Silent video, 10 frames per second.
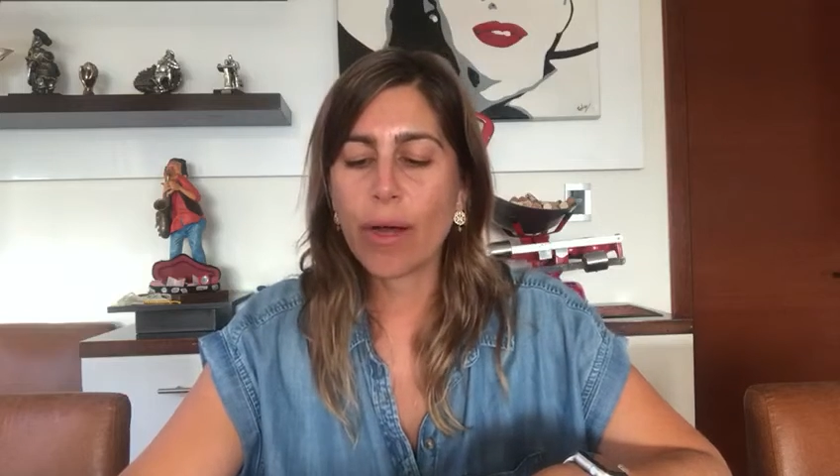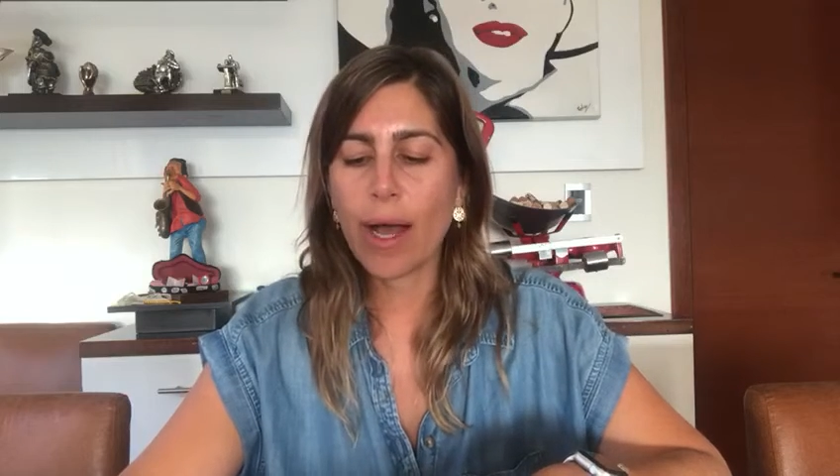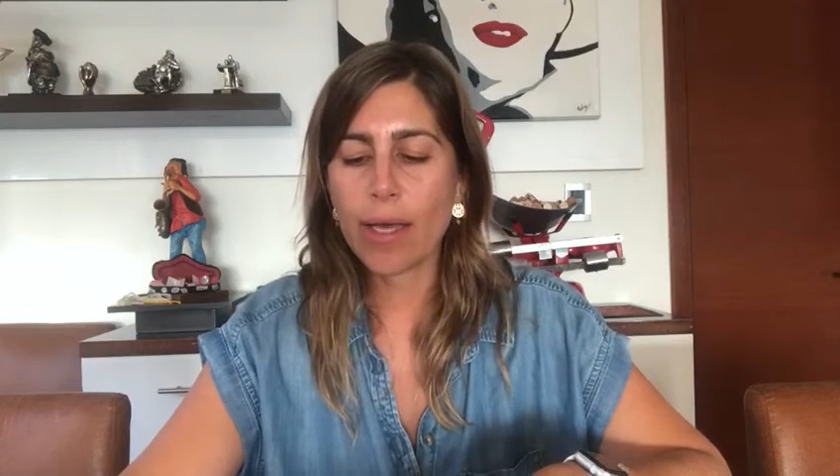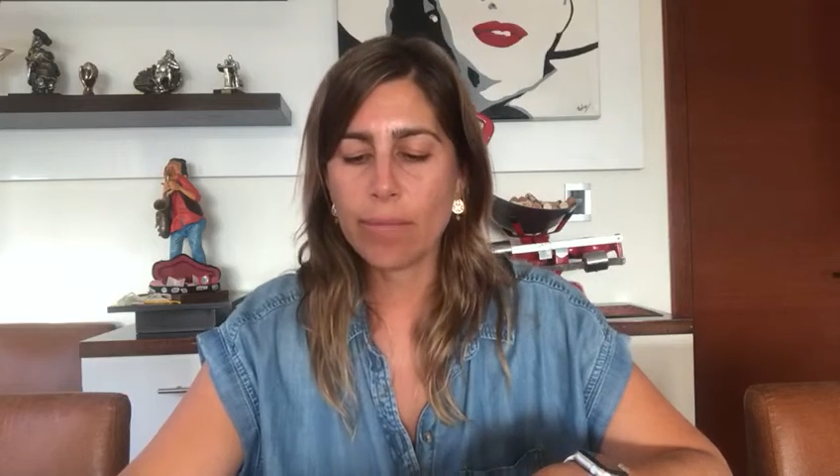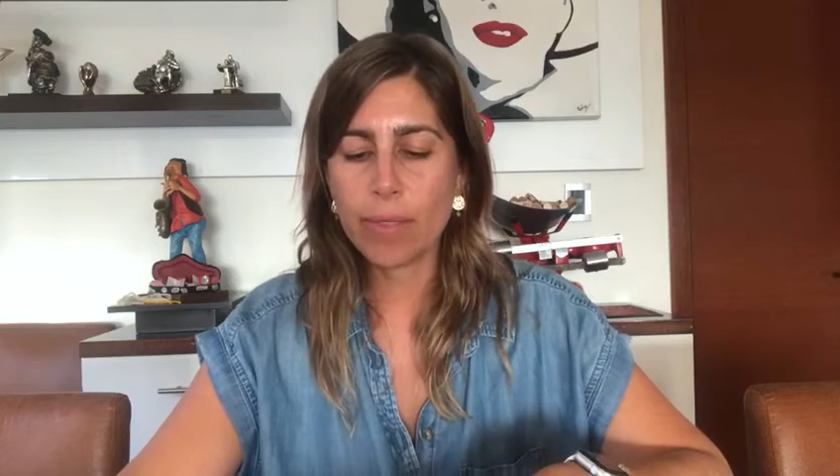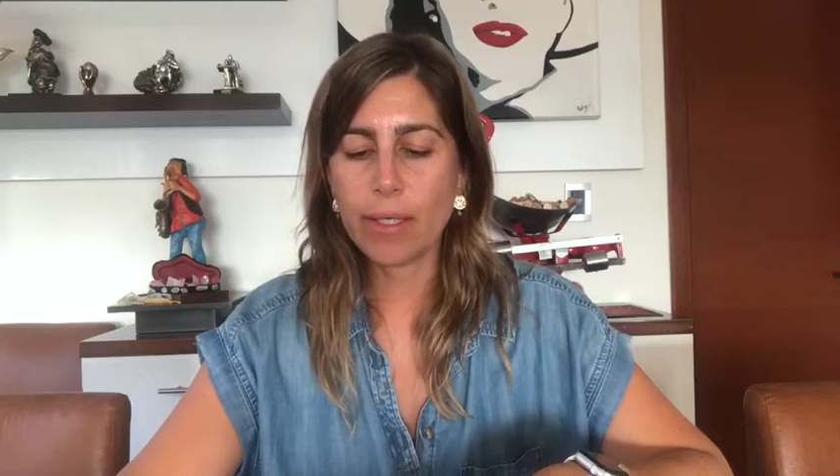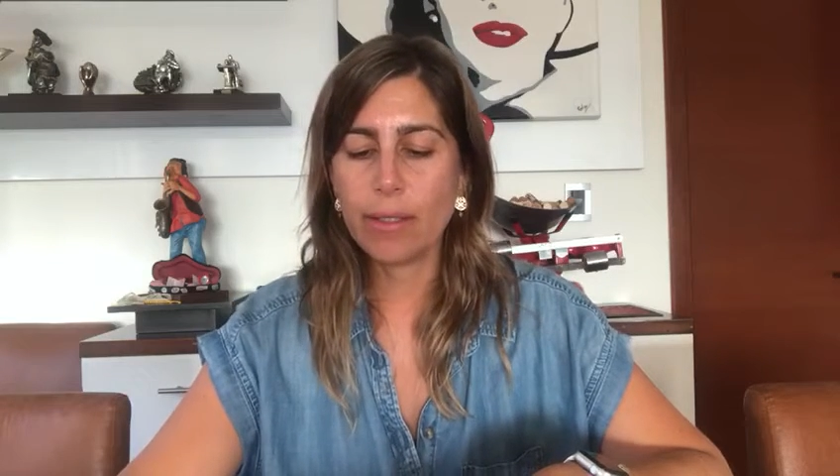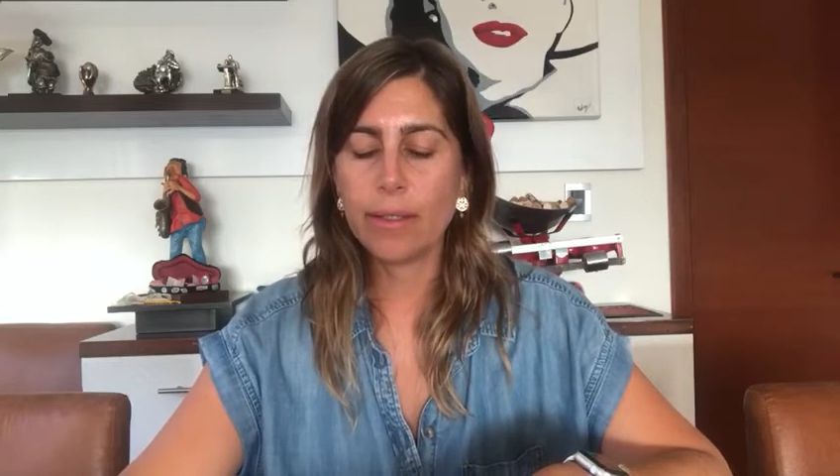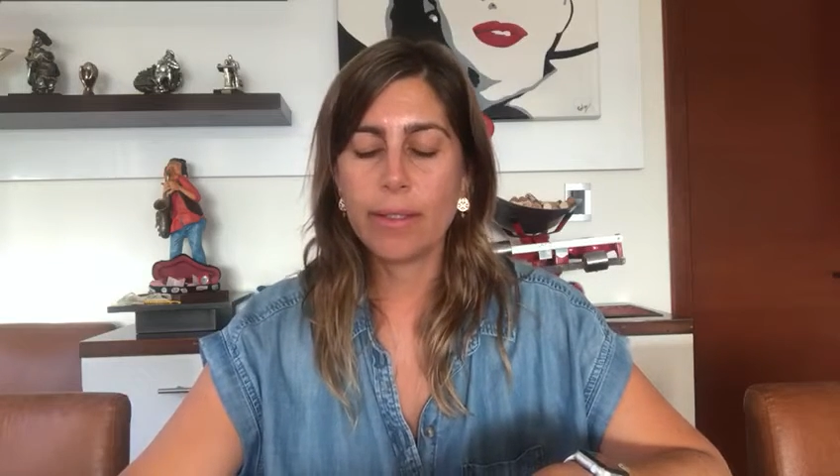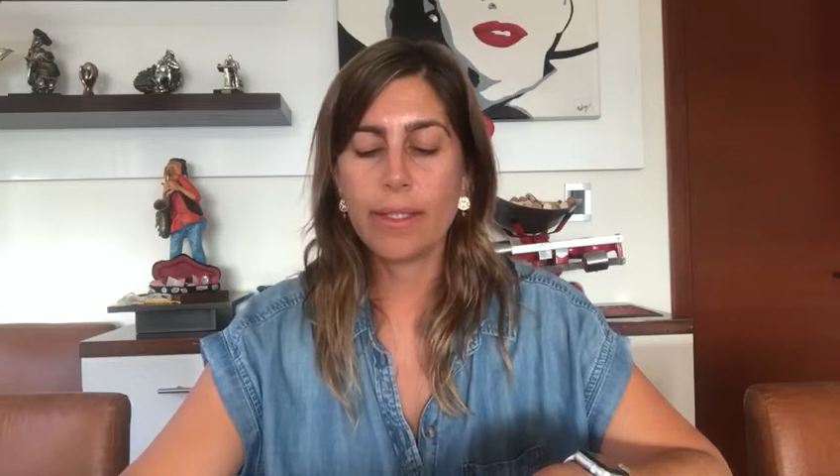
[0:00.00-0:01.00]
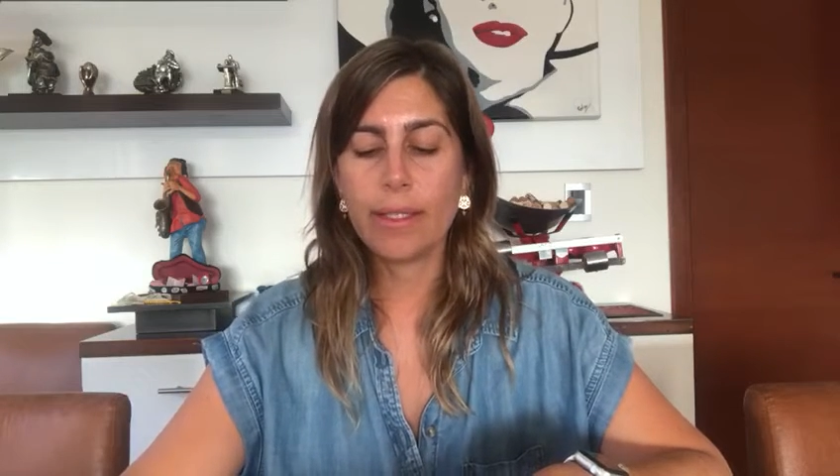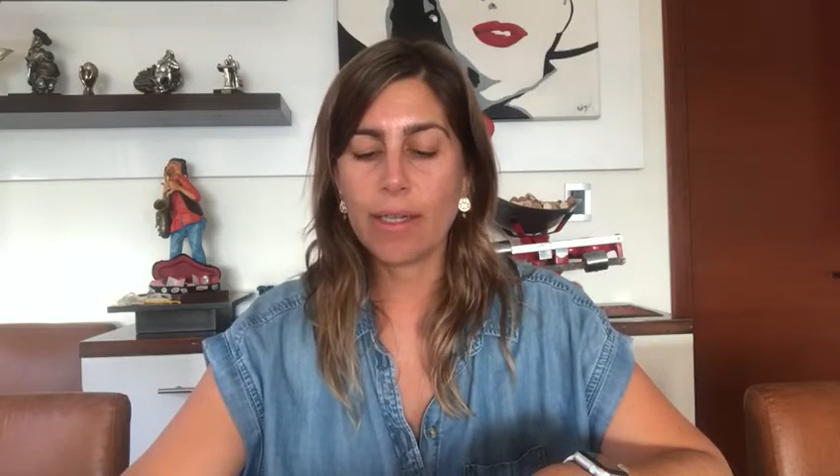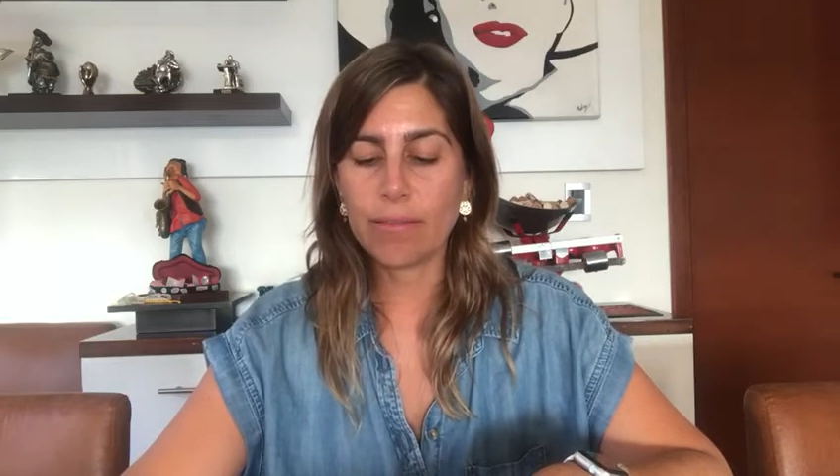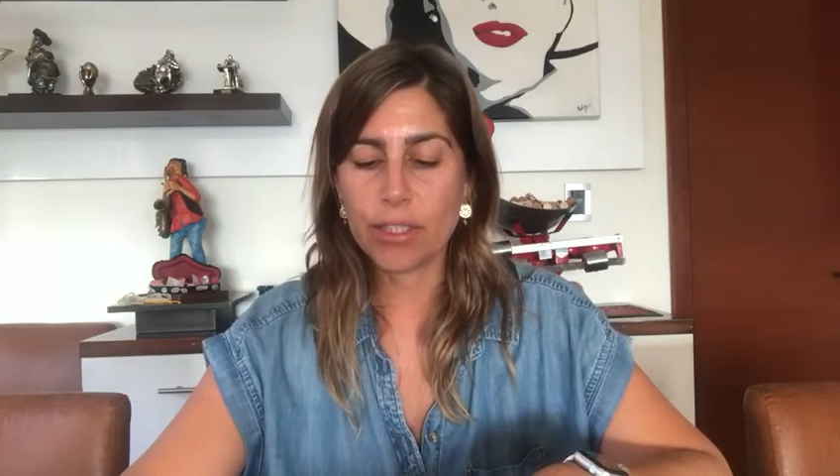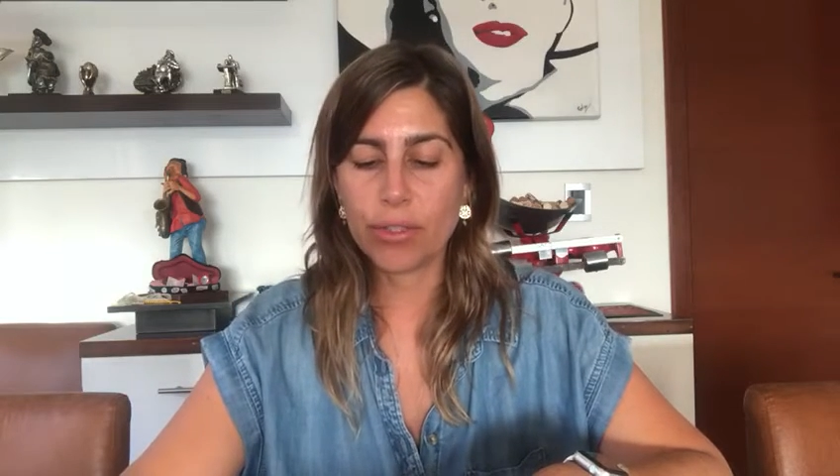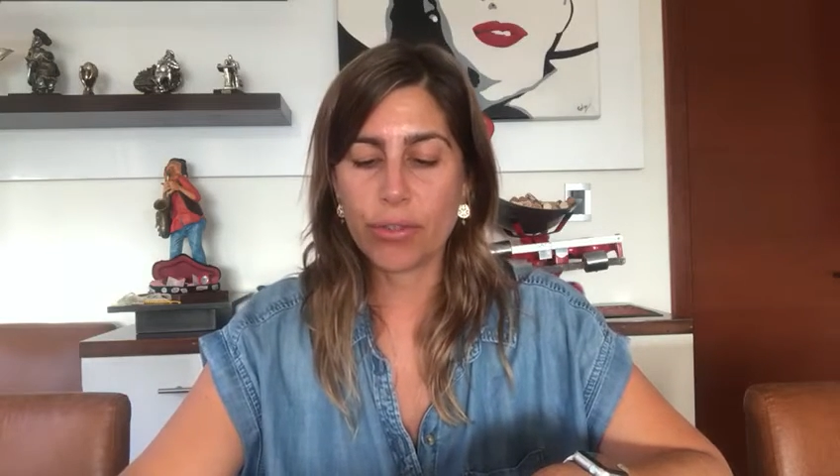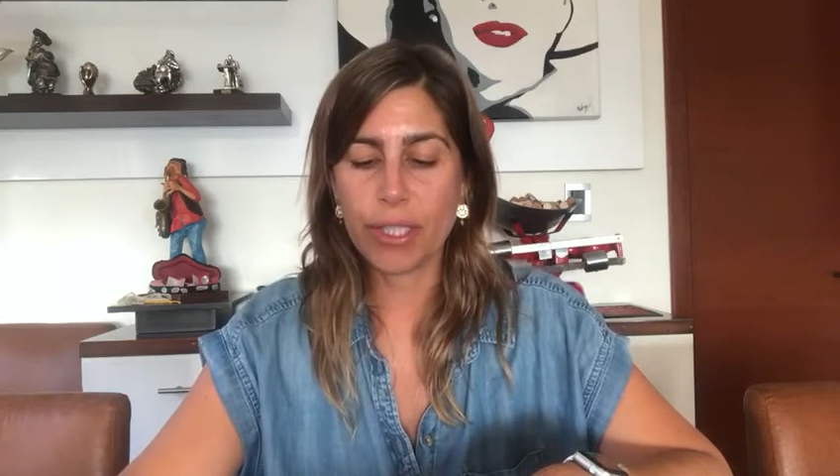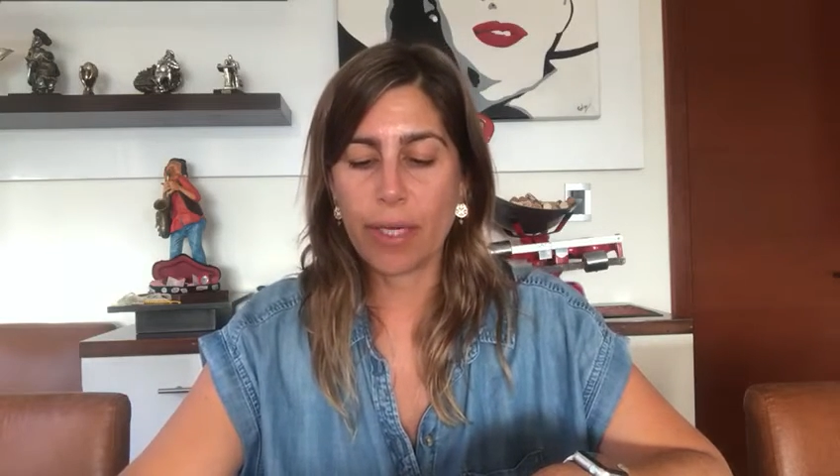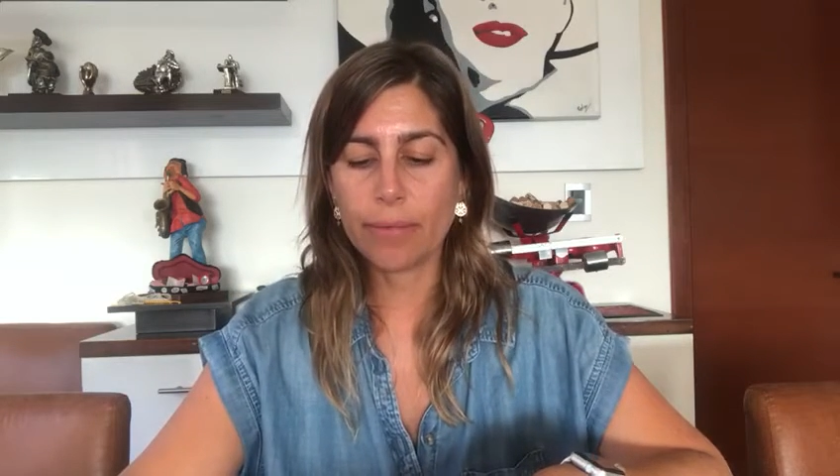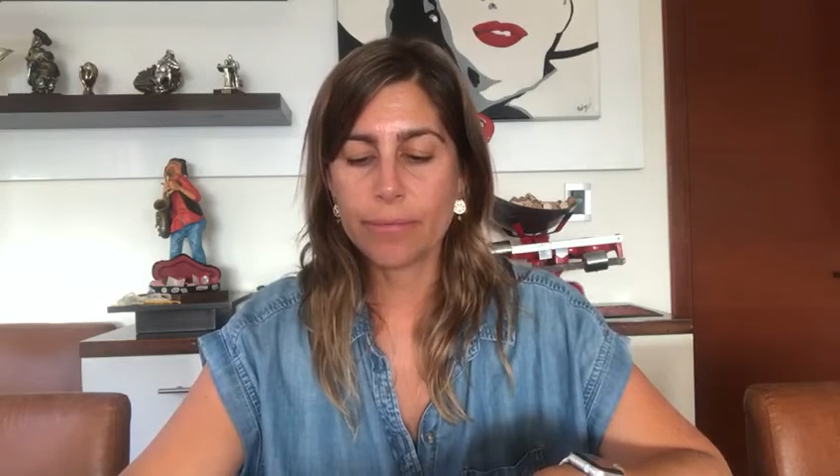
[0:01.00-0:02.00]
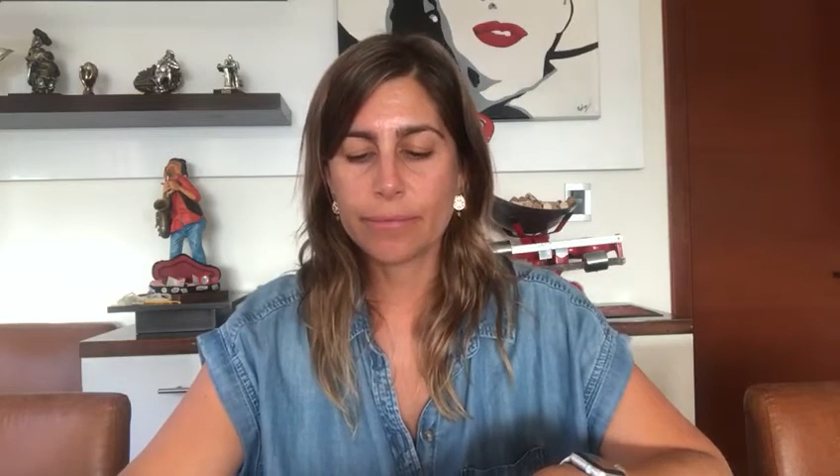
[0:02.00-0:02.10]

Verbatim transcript: Jaime y la Victoria.